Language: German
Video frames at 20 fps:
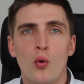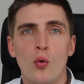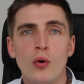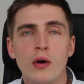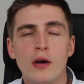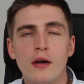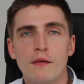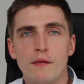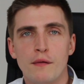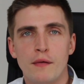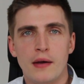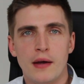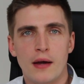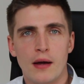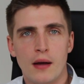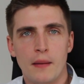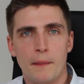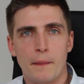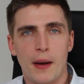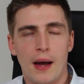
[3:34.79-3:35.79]

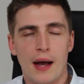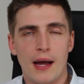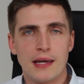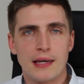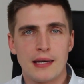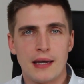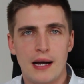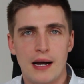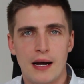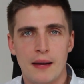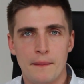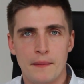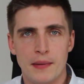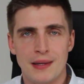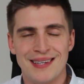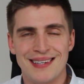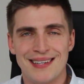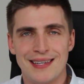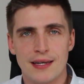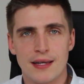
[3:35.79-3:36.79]
ungefähr Bereiche haben,
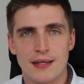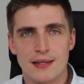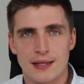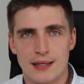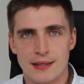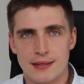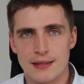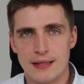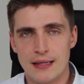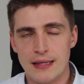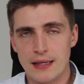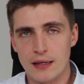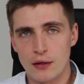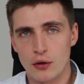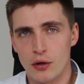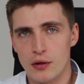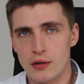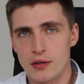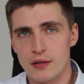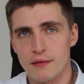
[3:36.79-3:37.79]
in denen das Ganze liegen
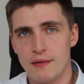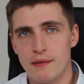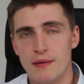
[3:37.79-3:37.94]
könnte.